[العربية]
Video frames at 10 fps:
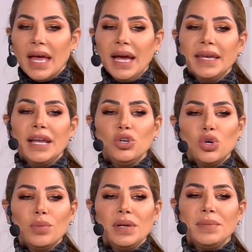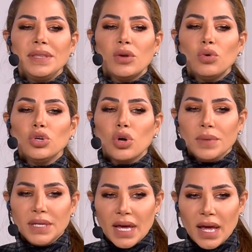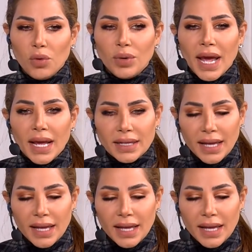احنا اليوم اللي بدنا نقول لكم اياه وناكد